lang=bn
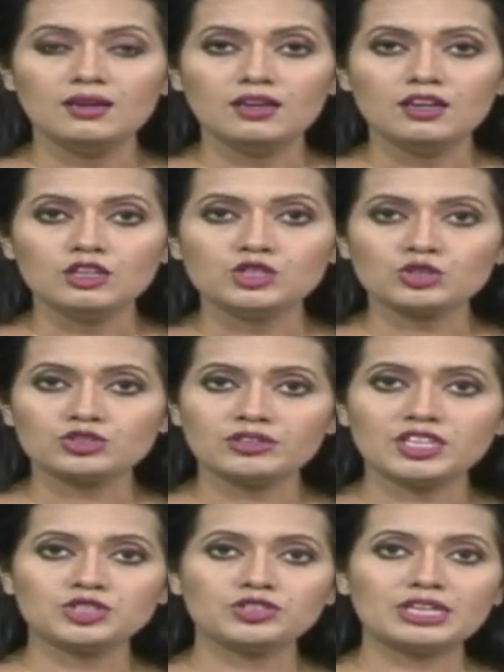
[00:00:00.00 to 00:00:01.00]

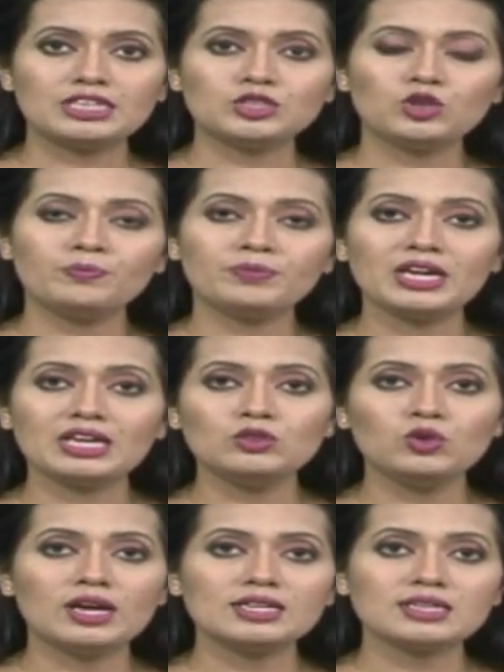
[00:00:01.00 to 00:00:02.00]
যুক্তরাষ্ট্রকে টপকে দু
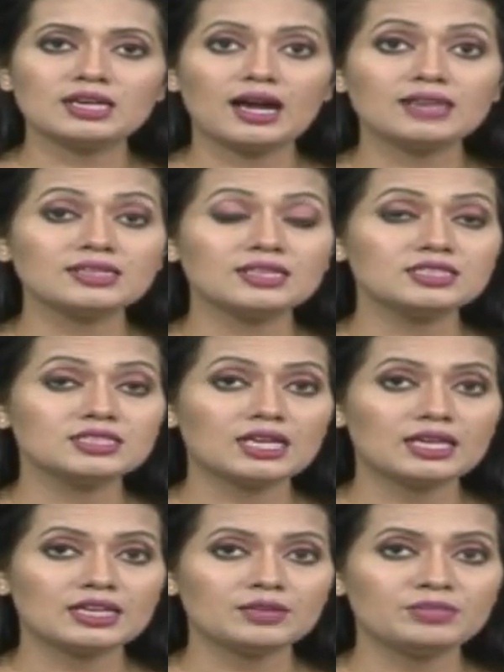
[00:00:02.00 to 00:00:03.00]

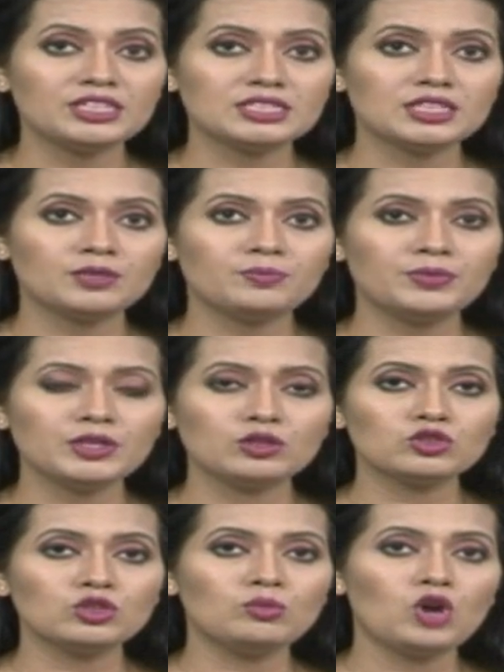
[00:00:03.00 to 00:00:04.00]
সালে বিশ্বের
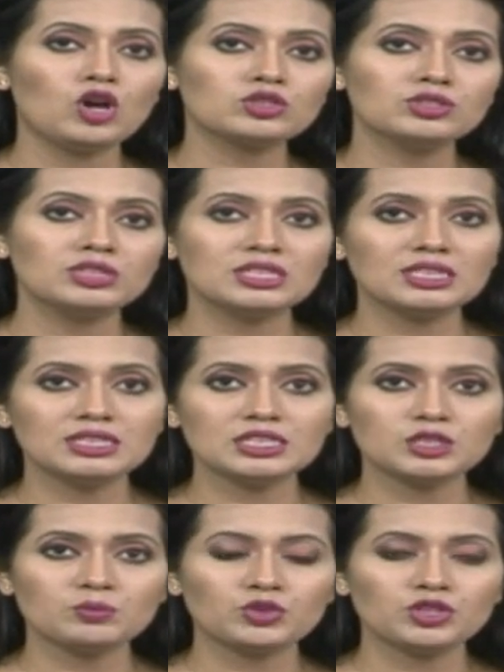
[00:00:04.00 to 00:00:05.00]
বৃহত্তম অর্থনীতির দেশে
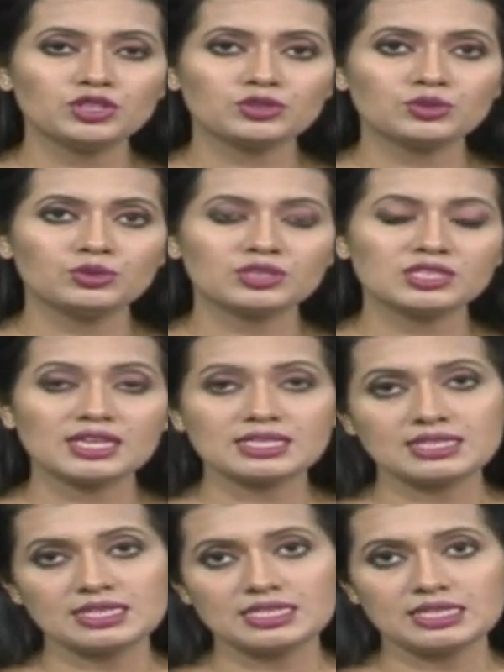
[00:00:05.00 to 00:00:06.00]
পরিণত হতে
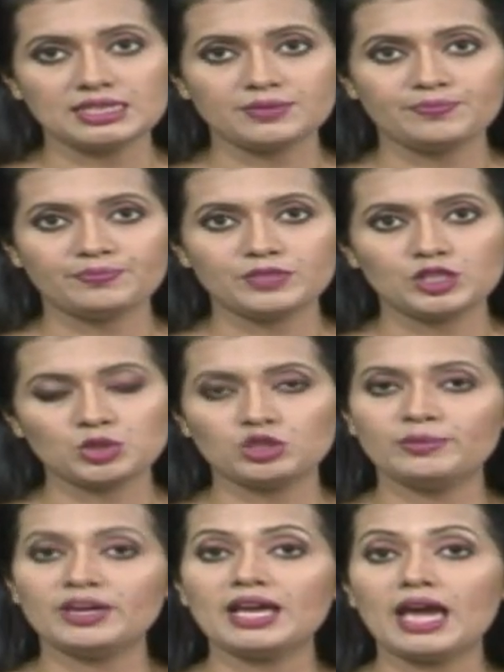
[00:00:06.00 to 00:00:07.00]
যাচ্ছে চীন
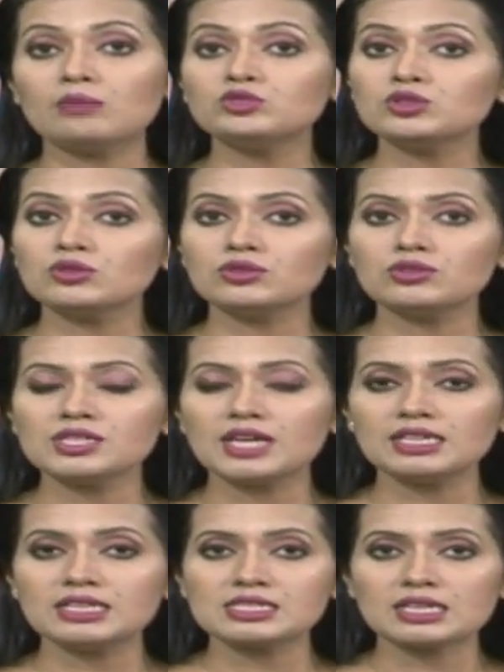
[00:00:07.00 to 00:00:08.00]
শনিবার এমন তথ্য
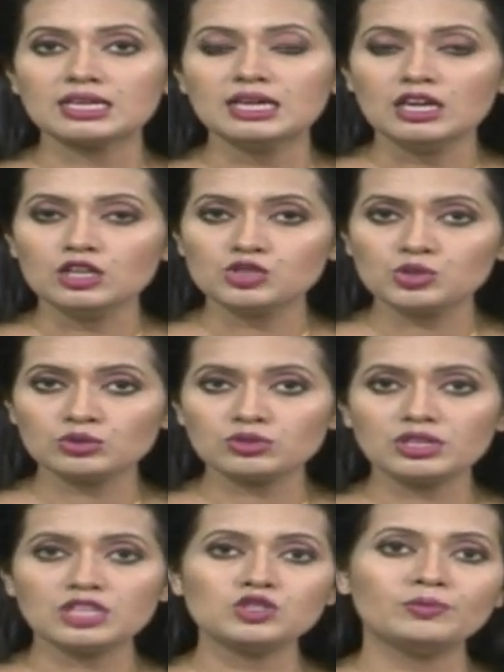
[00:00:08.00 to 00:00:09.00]
জানিয়েছে
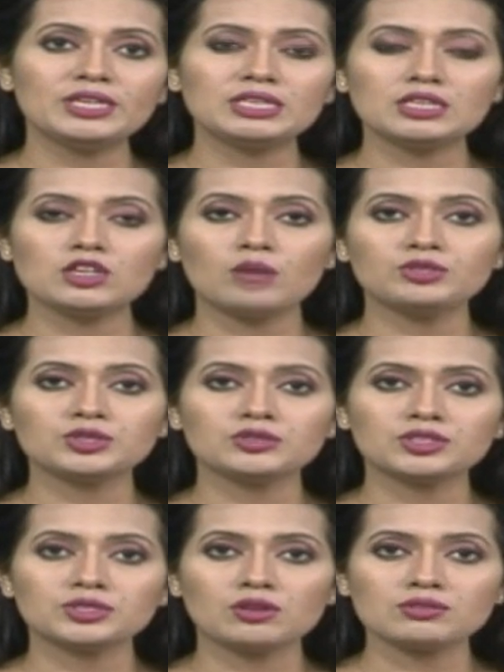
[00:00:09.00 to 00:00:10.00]
যুক্তরাজ্য ভিত্তিক গবেষণা
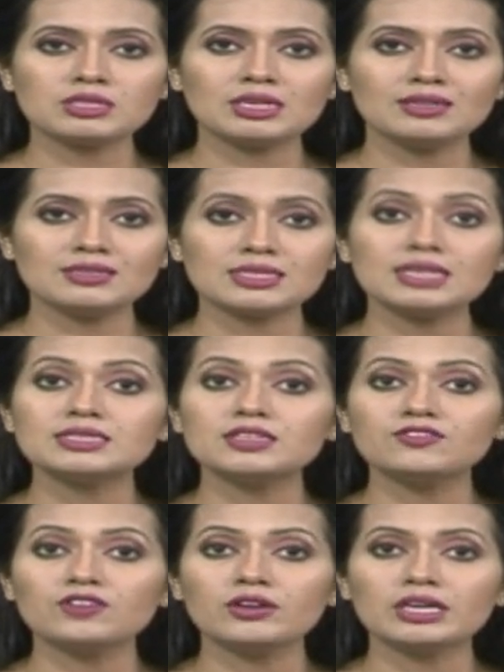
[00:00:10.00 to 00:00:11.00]
সংস্থা সেন্টার
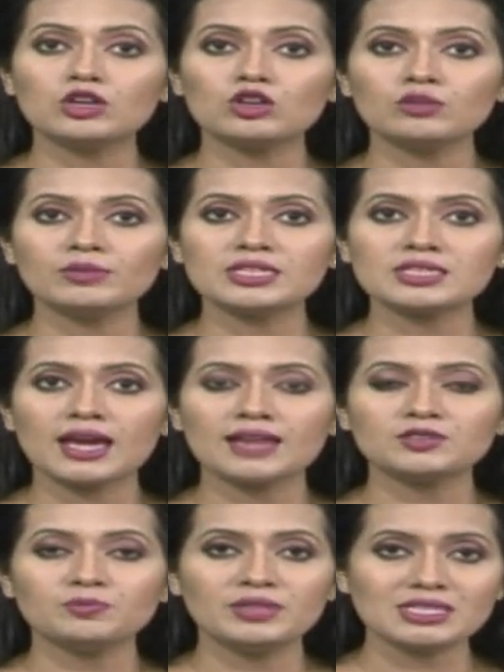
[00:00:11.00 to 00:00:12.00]
ফর ইকোনমিক্স অ্যান্ড
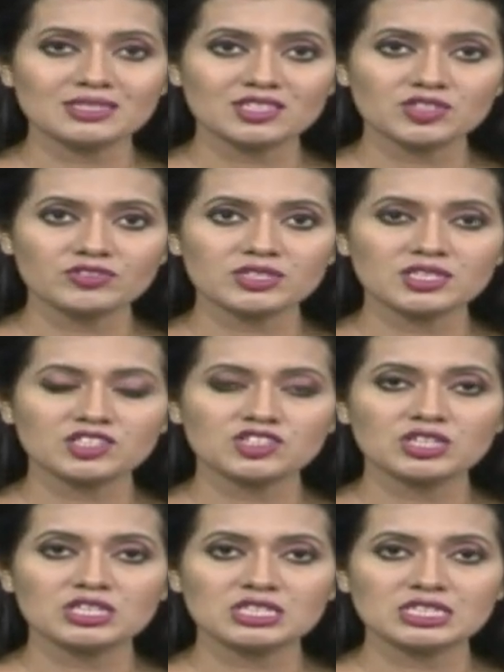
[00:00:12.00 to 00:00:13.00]
বিজনেস রিসার্চ
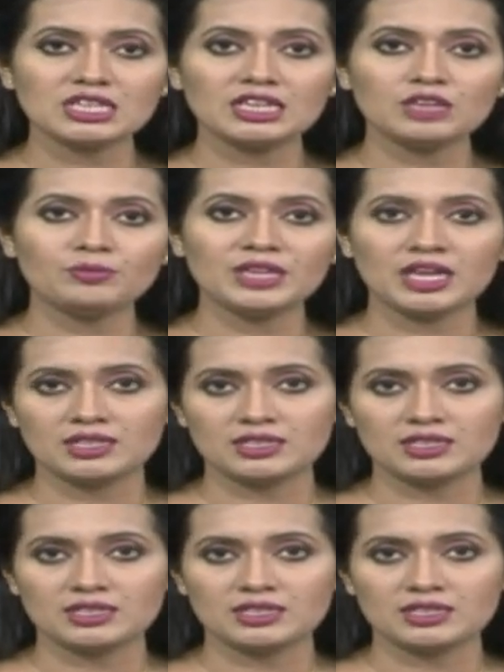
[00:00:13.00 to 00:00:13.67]
সিইবিআর